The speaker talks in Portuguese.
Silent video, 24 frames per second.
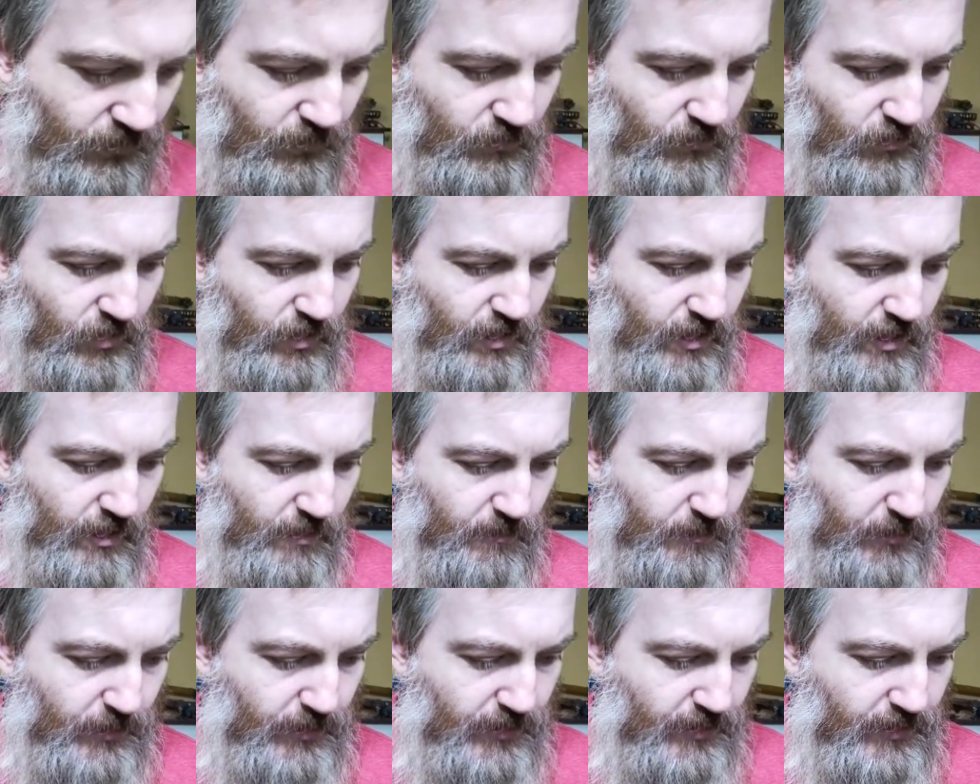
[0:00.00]
de
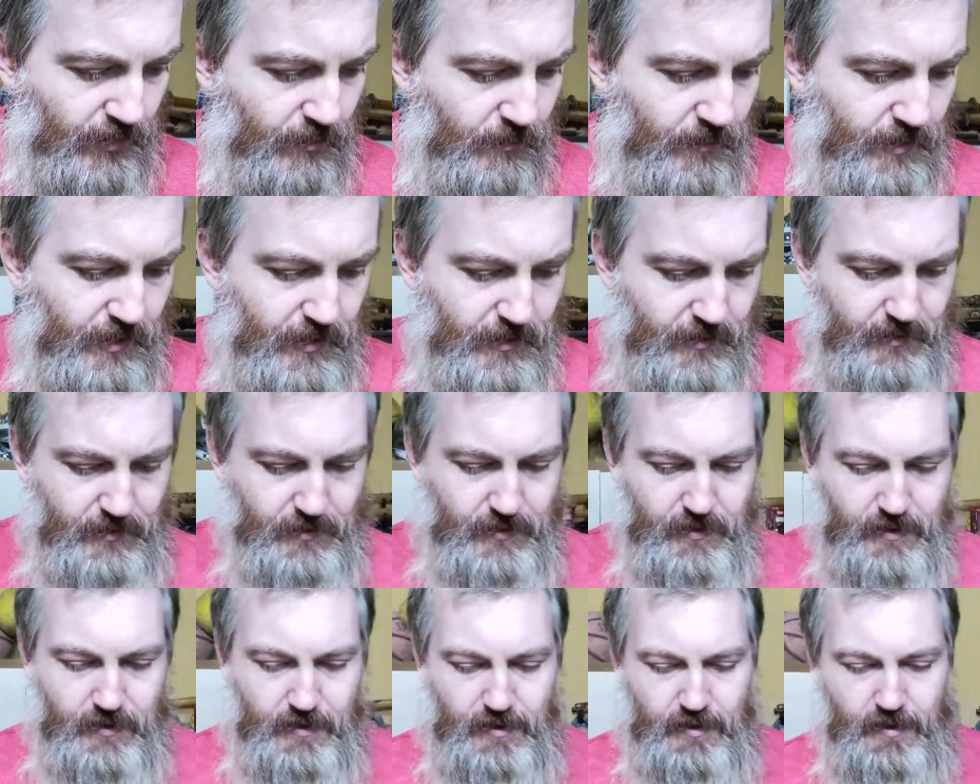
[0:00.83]
campo aí também.
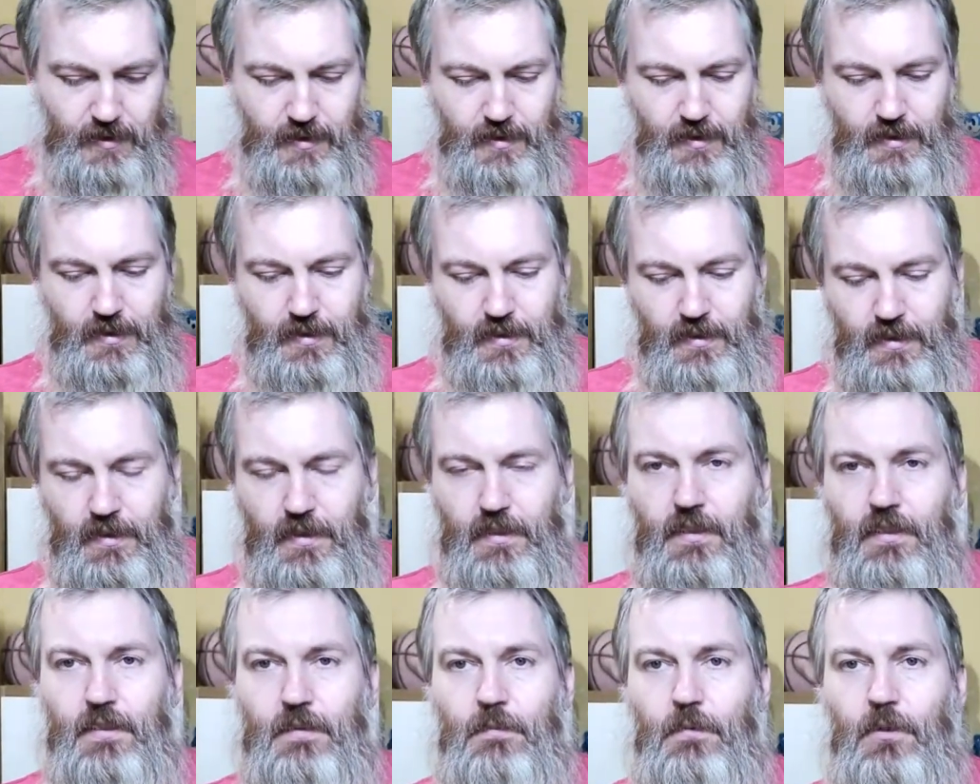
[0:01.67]

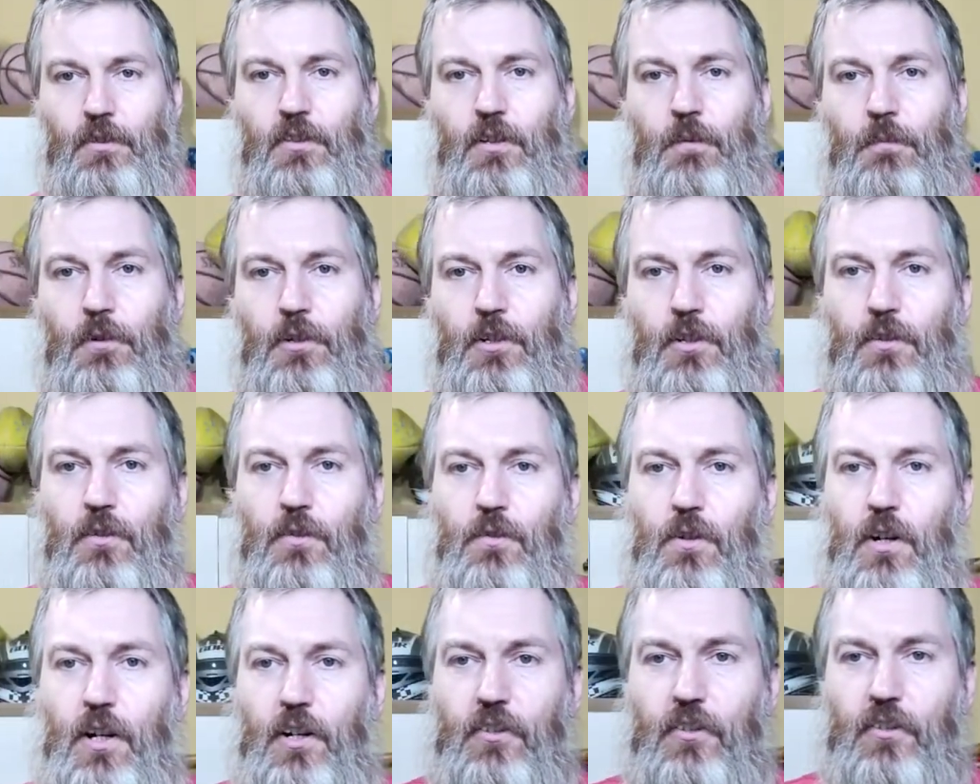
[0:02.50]
Passar um pouquinho
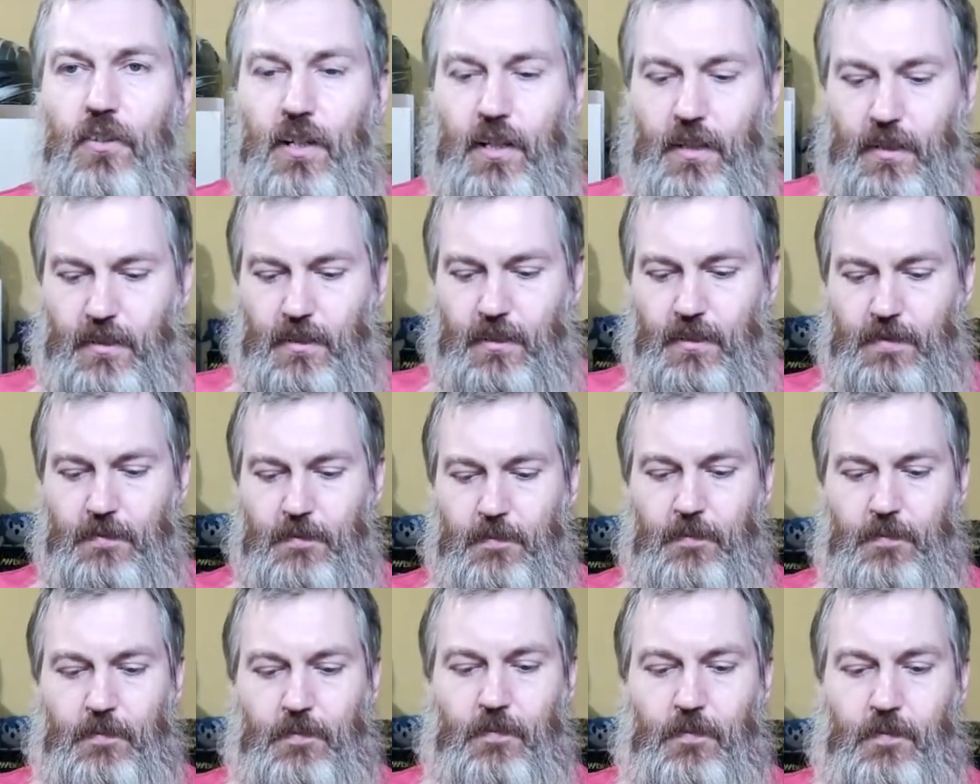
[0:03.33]
do corte dela aqui.
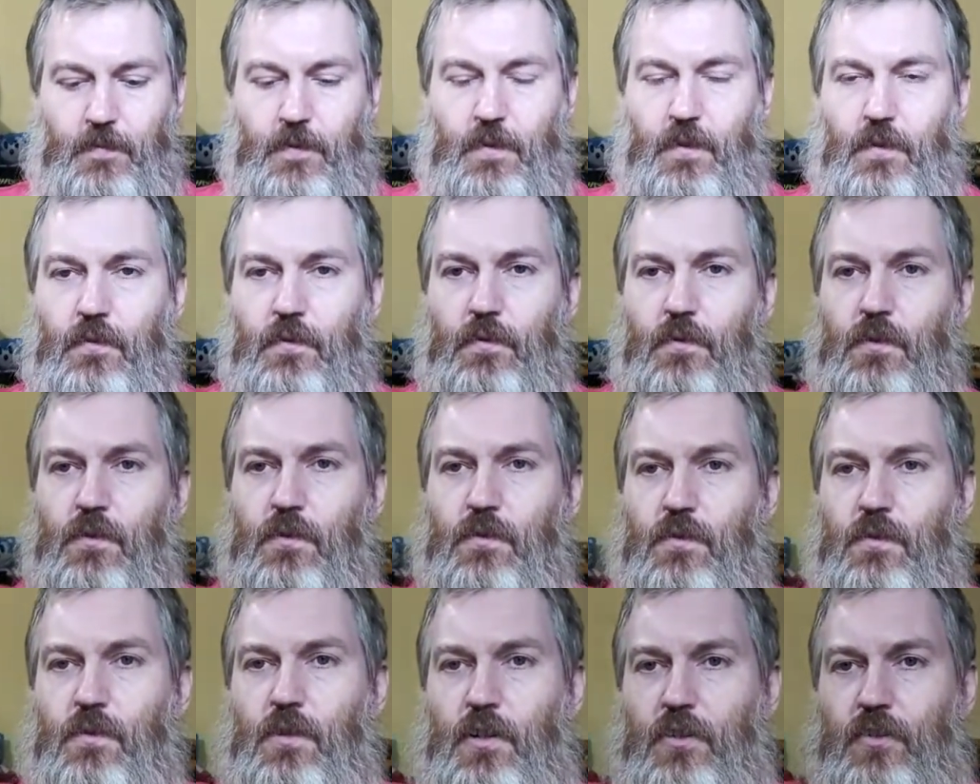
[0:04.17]
Ficou
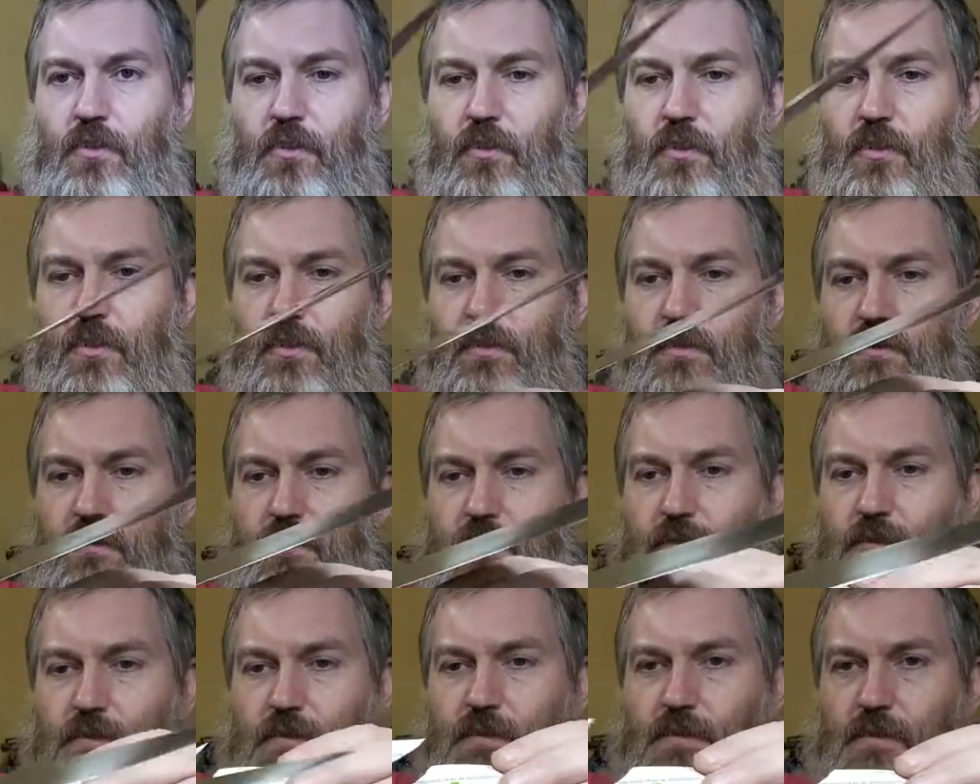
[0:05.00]
com um cortezinho
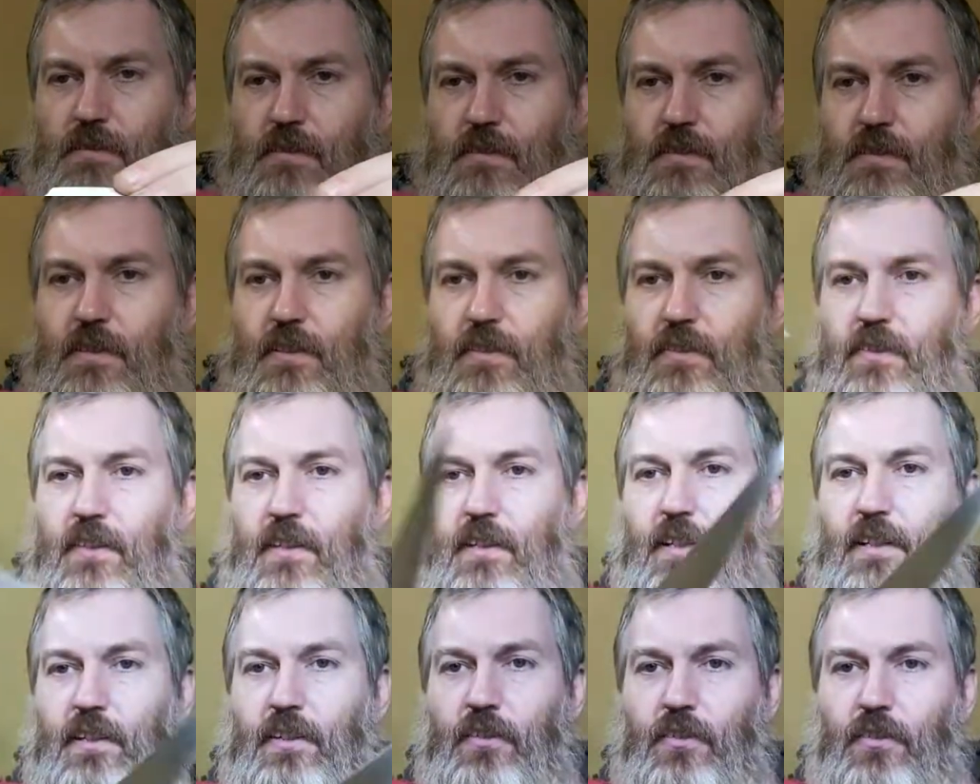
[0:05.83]

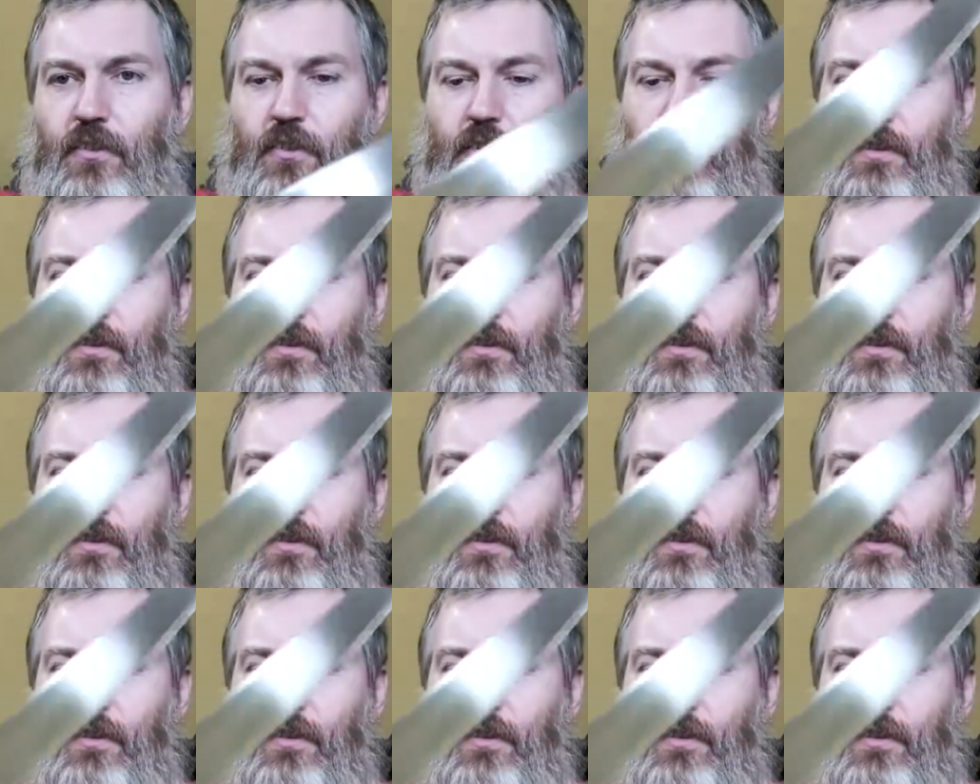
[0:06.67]
excelente.